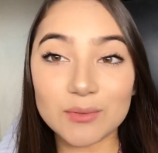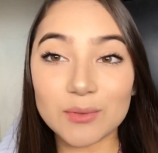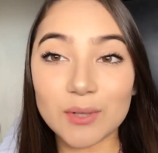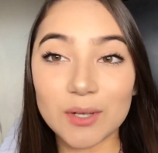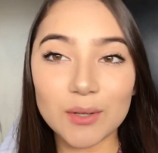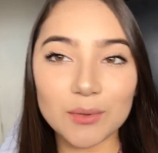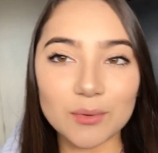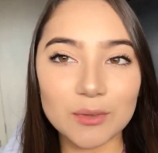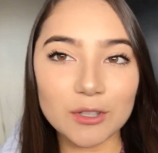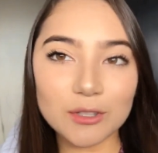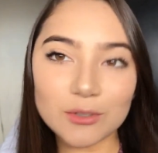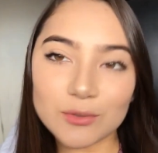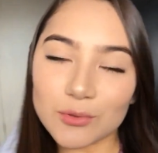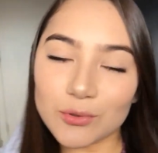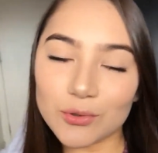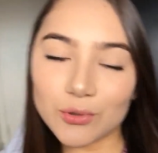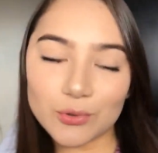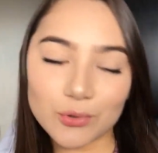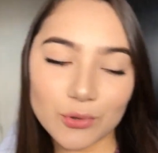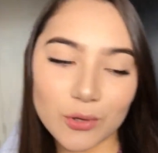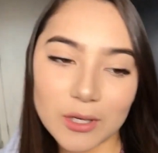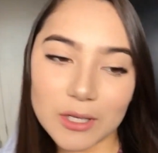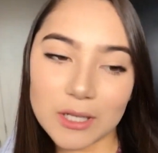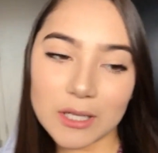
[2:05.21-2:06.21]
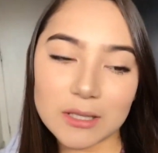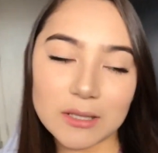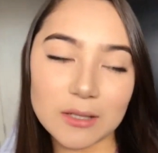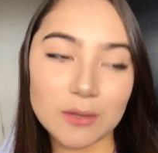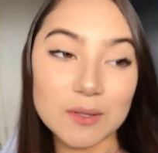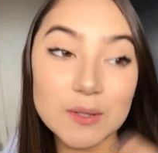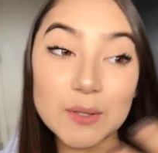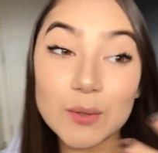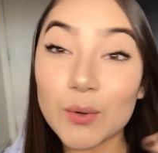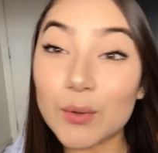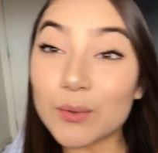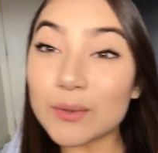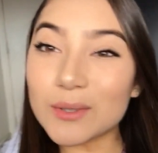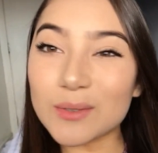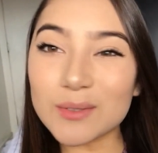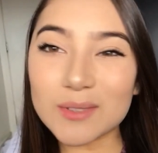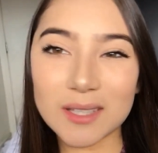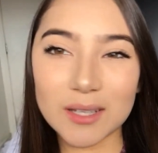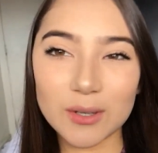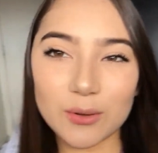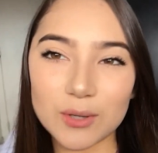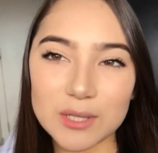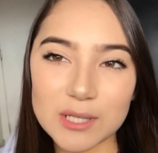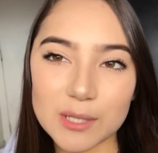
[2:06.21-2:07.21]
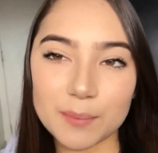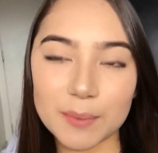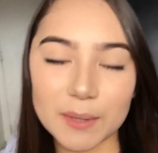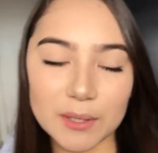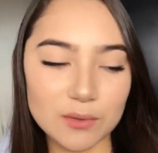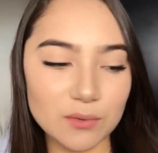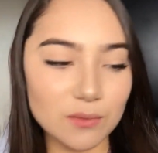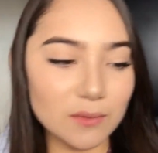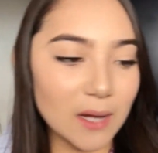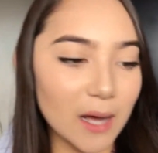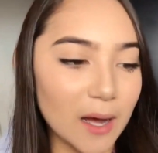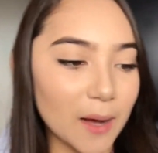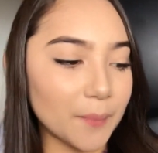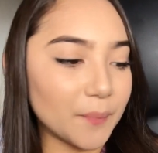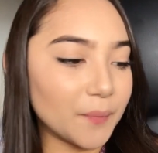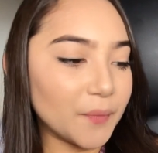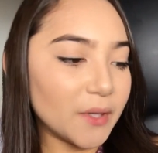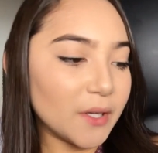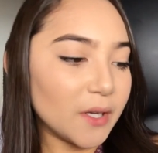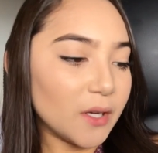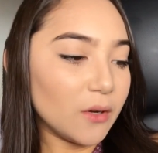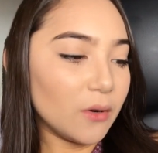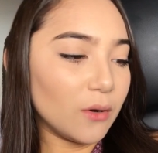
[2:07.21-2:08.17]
ainda não tem assunto de tutoria, então assim, eu não tenho tanta coisa pra estudar.